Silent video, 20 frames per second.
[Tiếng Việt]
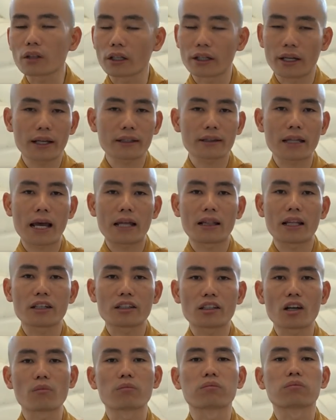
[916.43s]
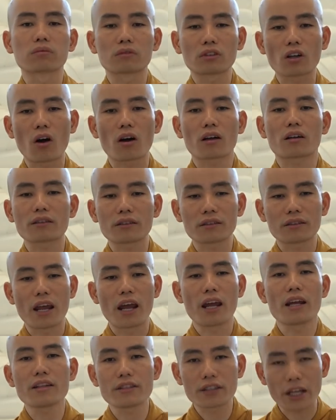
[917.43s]
tỷ hecta là trồng trọt
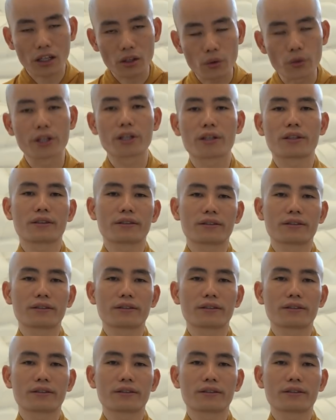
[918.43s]
để chăn nuôi,